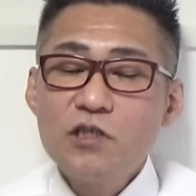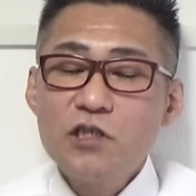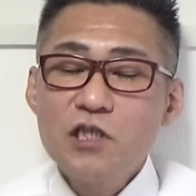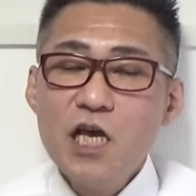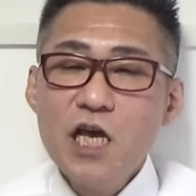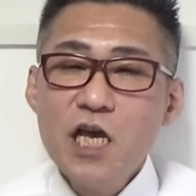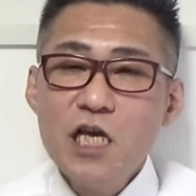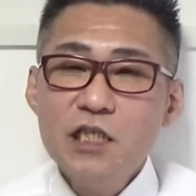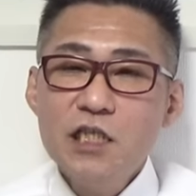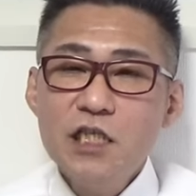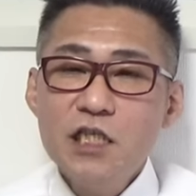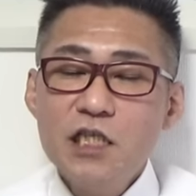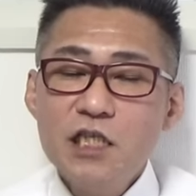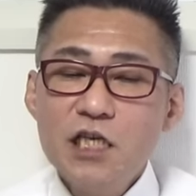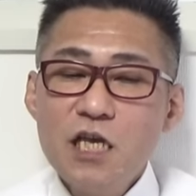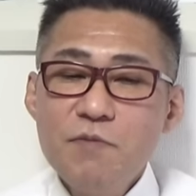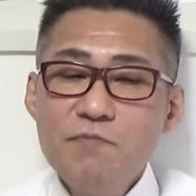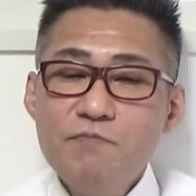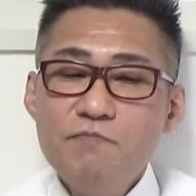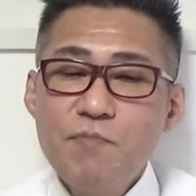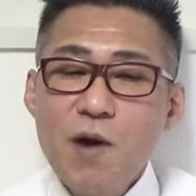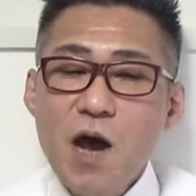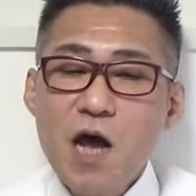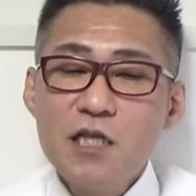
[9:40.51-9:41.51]
政治資
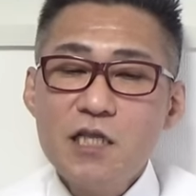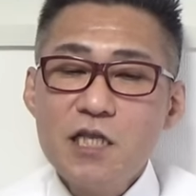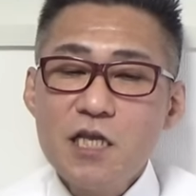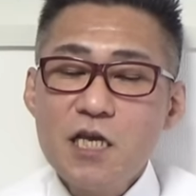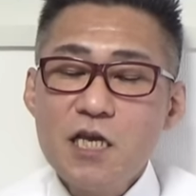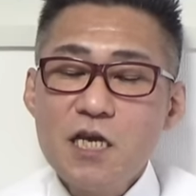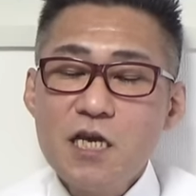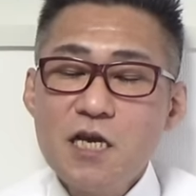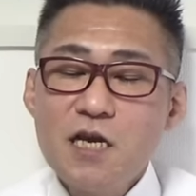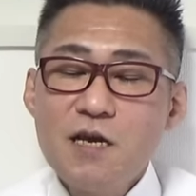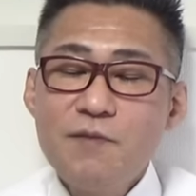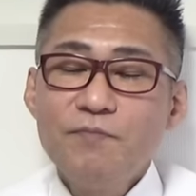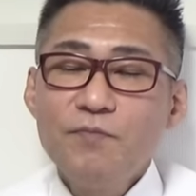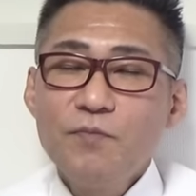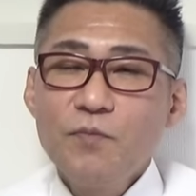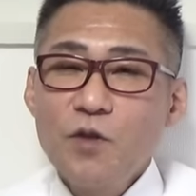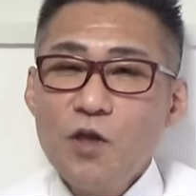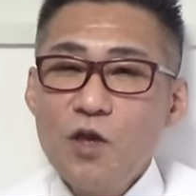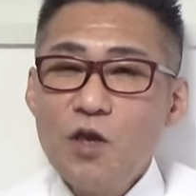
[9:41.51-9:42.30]
金パーティー、